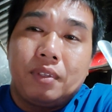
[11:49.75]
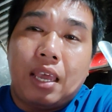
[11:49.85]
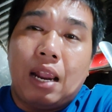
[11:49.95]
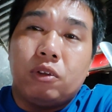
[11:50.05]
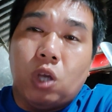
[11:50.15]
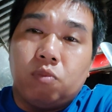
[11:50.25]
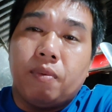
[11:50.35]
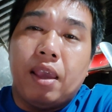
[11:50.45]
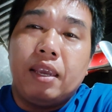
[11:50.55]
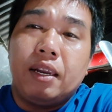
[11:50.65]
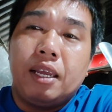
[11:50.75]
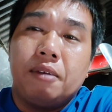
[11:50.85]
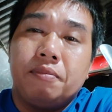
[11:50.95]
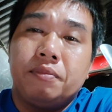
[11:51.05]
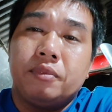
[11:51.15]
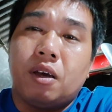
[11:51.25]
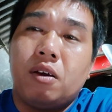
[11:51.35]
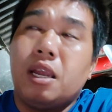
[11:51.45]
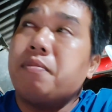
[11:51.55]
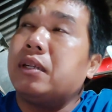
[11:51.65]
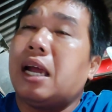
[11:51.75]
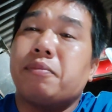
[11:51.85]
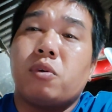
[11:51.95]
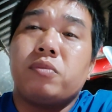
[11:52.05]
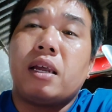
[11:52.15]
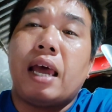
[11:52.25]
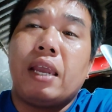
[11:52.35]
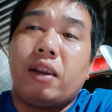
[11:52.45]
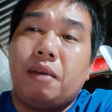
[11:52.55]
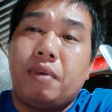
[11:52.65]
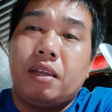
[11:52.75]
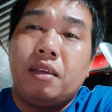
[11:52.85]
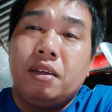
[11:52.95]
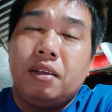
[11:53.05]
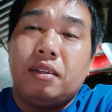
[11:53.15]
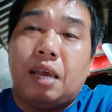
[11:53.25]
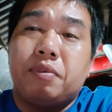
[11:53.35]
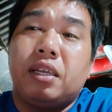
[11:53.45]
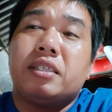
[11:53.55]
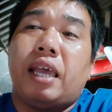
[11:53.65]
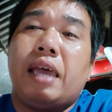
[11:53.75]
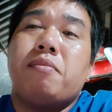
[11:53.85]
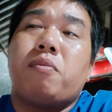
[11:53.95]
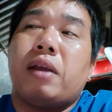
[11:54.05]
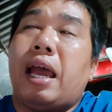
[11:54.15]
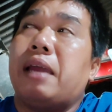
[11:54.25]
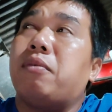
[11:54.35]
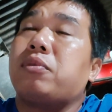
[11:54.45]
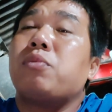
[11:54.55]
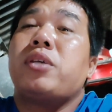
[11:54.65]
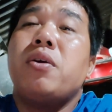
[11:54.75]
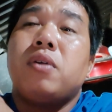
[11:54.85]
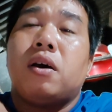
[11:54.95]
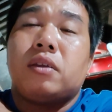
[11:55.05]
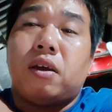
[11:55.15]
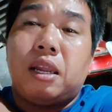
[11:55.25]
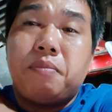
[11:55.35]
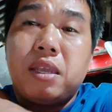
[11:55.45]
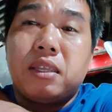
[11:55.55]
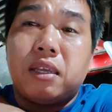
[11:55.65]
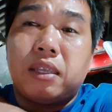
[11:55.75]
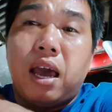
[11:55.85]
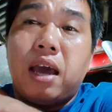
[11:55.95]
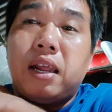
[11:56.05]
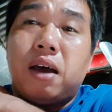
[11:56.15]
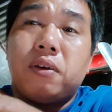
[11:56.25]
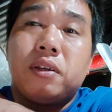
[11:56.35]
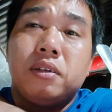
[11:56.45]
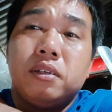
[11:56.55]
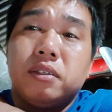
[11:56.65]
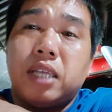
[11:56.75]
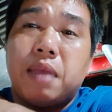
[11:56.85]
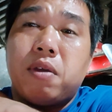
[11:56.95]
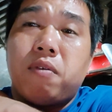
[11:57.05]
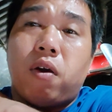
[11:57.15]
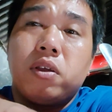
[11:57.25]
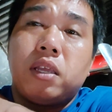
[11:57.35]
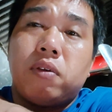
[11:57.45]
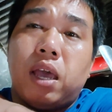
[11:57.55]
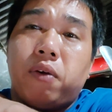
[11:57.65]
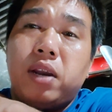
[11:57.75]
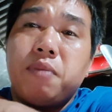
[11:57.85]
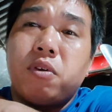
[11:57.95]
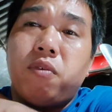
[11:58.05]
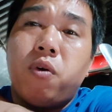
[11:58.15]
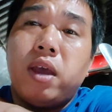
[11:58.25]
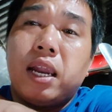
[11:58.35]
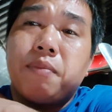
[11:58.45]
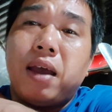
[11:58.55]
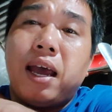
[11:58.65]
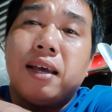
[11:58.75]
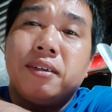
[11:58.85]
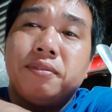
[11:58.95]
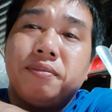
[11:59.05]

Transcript: cái nào sụn là bị nghe nè rồi clip mình làm cũng tới đây anh em ơi tại mình chia sẻ một ngày một chút xíu thôi cho anh em biết chơi chơi thôi cho em theo dõi theo dõi clip cho vui ha anh em ha